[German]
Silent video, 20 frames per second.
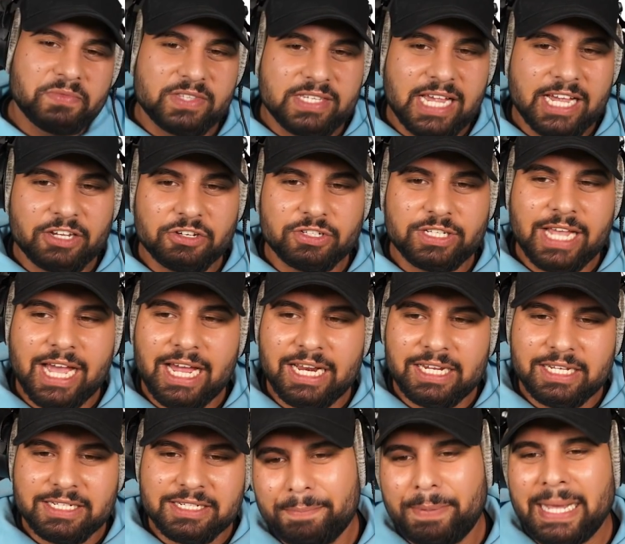Sage ich euch
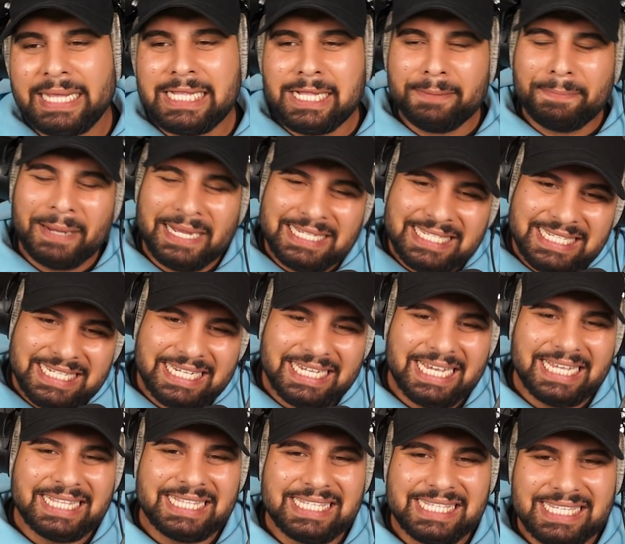ehrlich, Battle
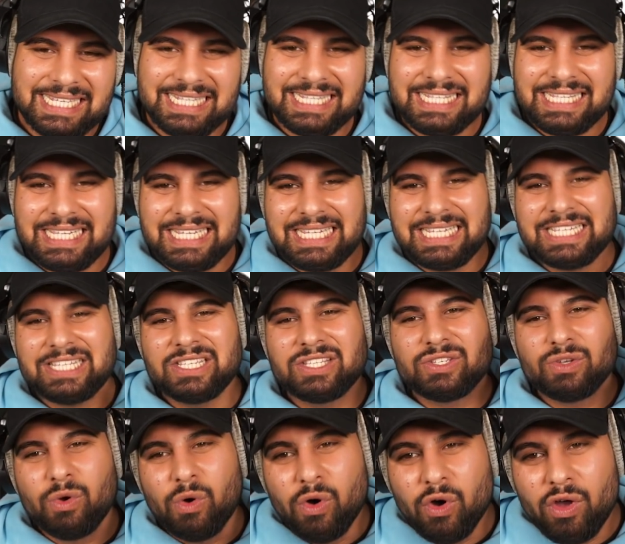Pass-Skins sind nicht
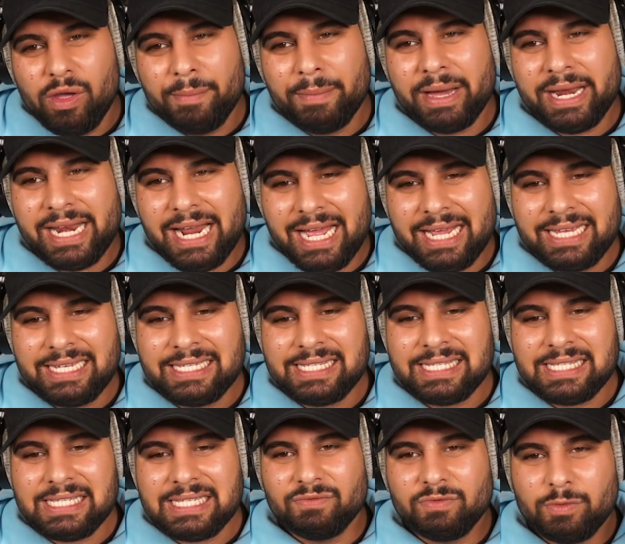so immer
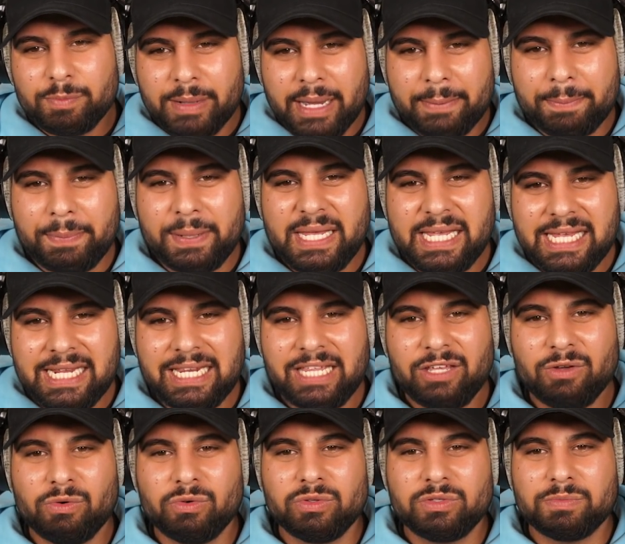nice. Wobei
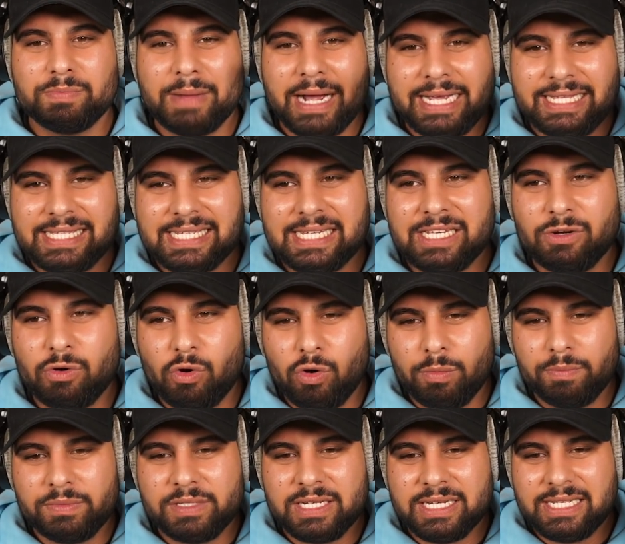Peely und mein Skin
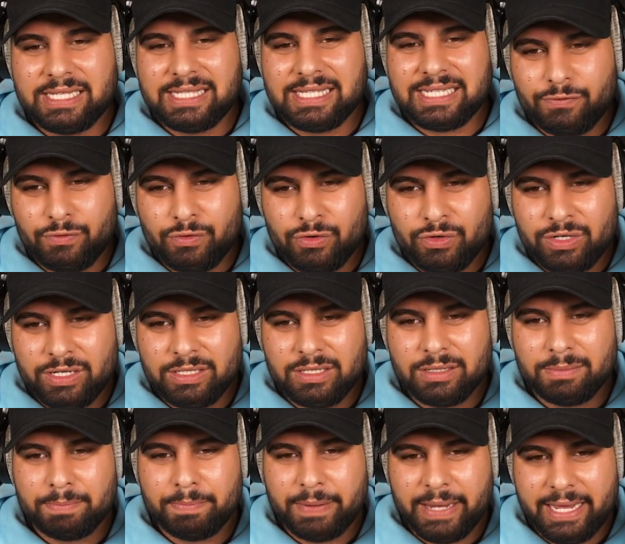oben drin sind, würde
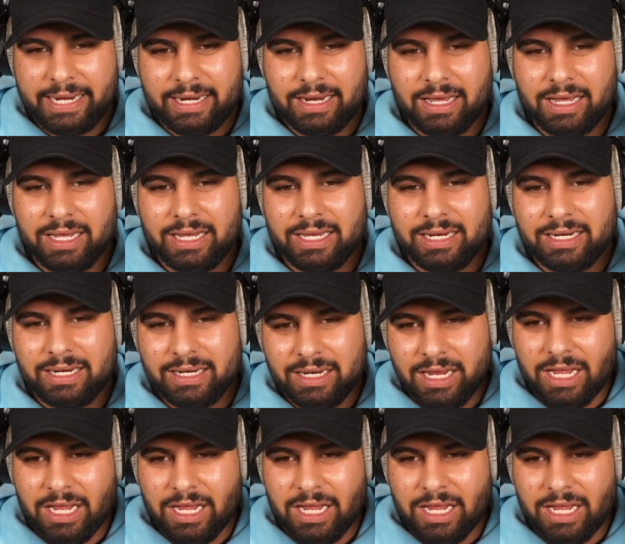den Penner in